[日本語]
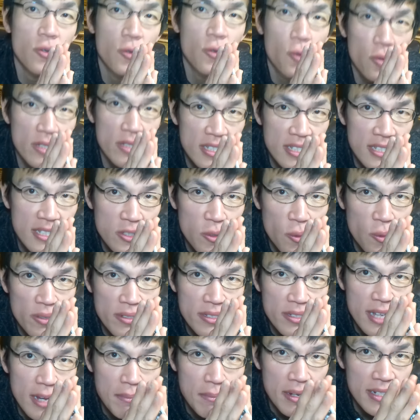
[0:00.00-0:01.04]
ごちそ
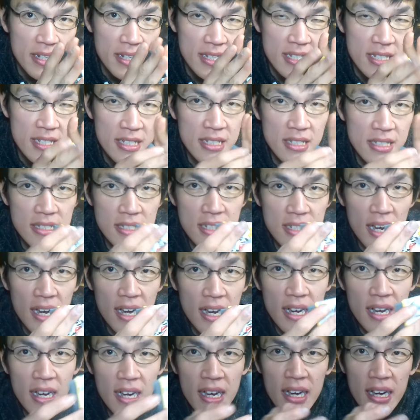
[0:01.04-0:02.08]
うさまでし
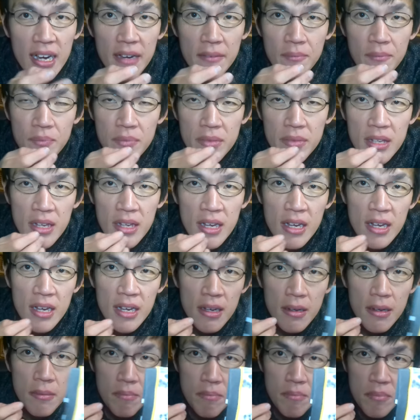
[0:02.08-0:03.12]
た。
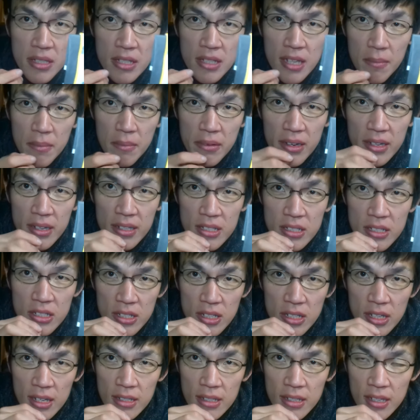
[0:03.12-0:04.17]
見た目は
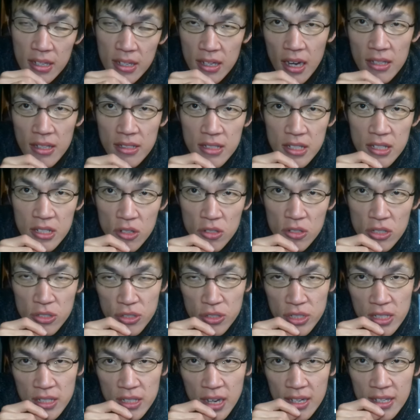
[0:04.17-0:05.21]
パンダと
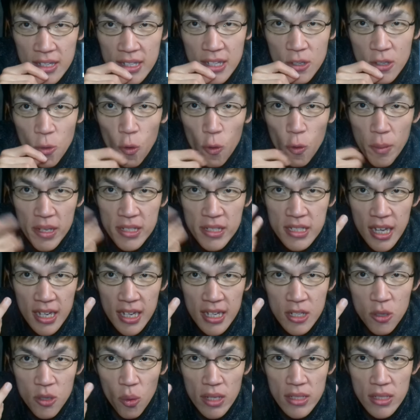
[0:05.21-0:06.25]
食感に香ばしさ
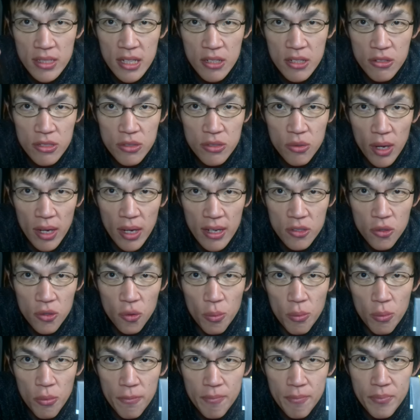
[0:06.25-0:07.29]
が広がってくるのかなと
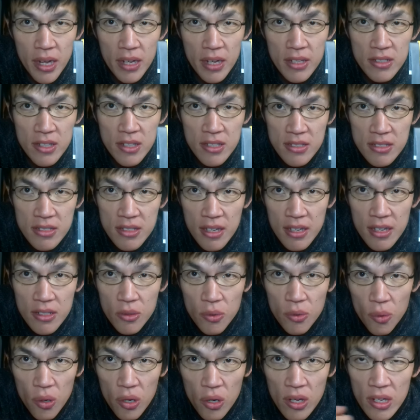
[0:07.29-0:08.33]
思ったんですけ
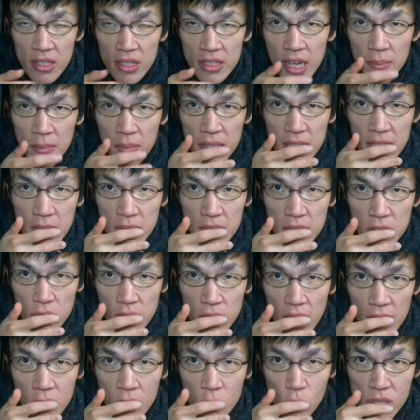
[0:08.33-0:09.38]
ど、食べてみると
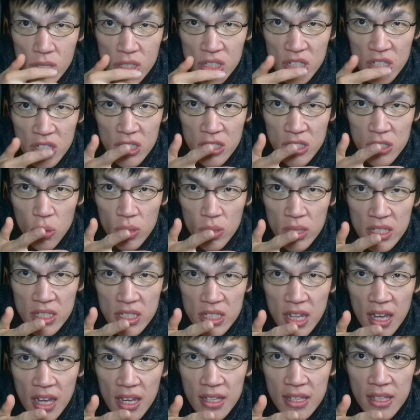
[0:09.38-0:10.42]
結構しっとり
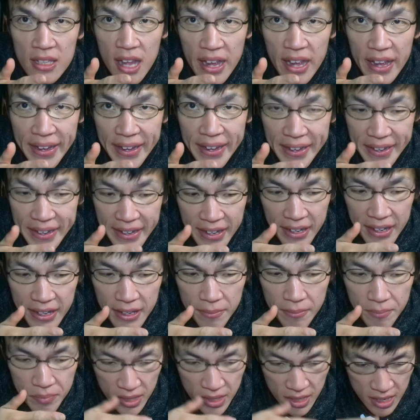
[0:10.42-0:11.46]
していて、